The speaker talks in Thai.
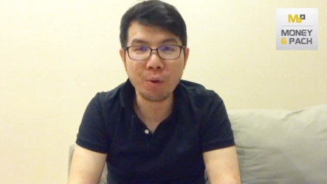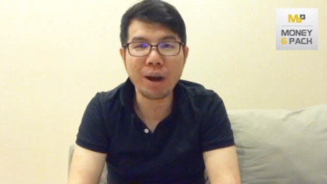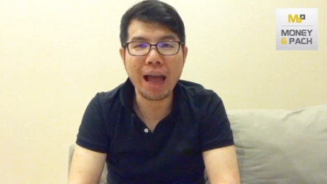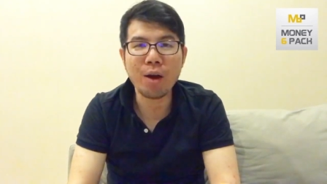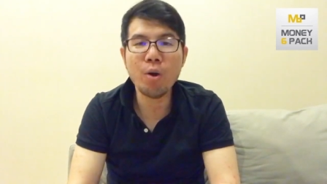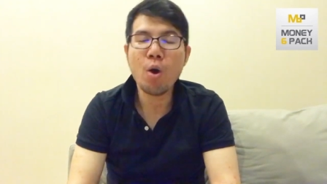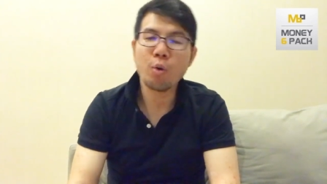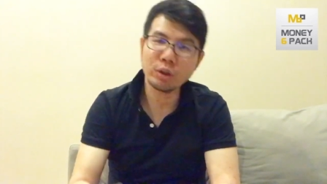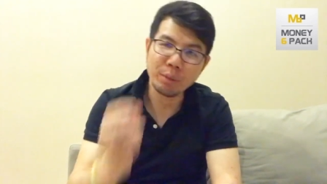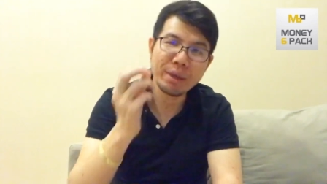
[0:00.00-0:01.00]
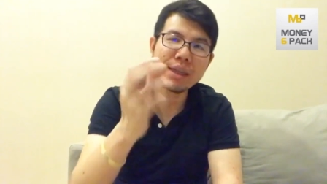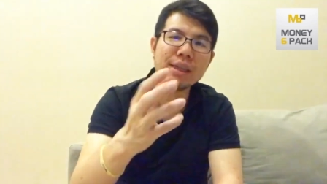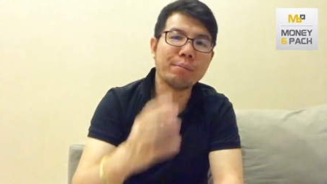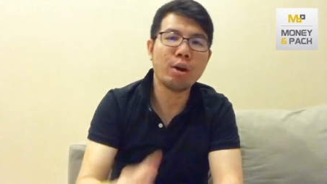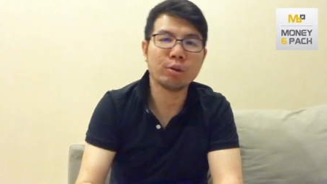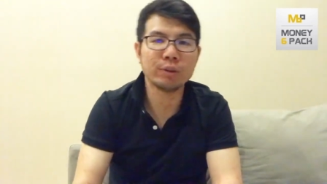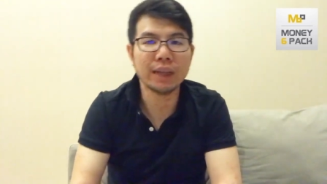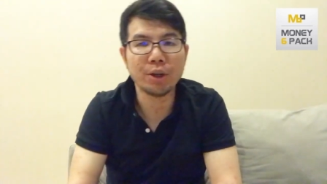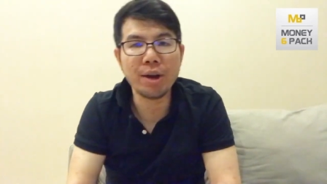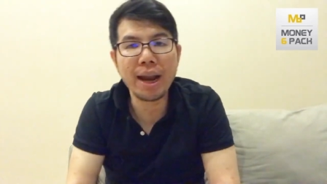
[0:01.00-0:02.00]
แล้วคุณต้องมีสำรองฉุกเฉิน
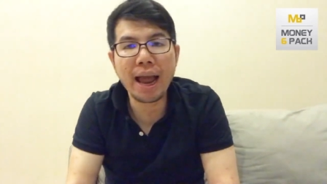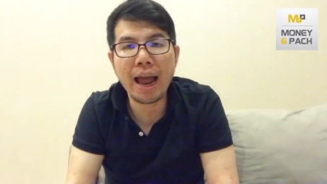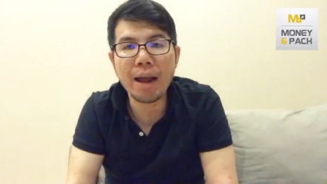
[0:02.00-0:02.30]
ด้วยนะฮะ